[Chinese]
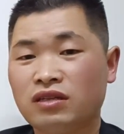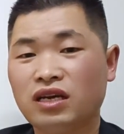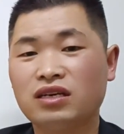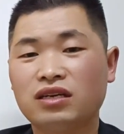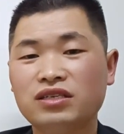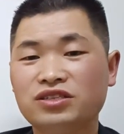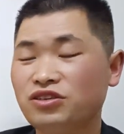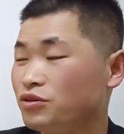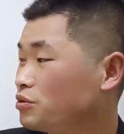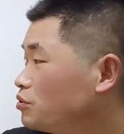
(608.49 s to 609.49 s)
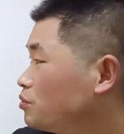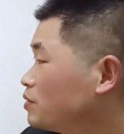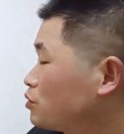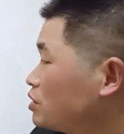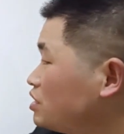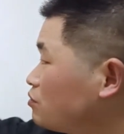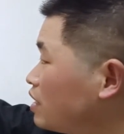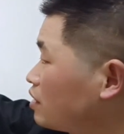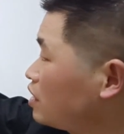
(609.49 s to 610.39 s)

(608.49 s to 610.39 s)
那可能棋友们会认为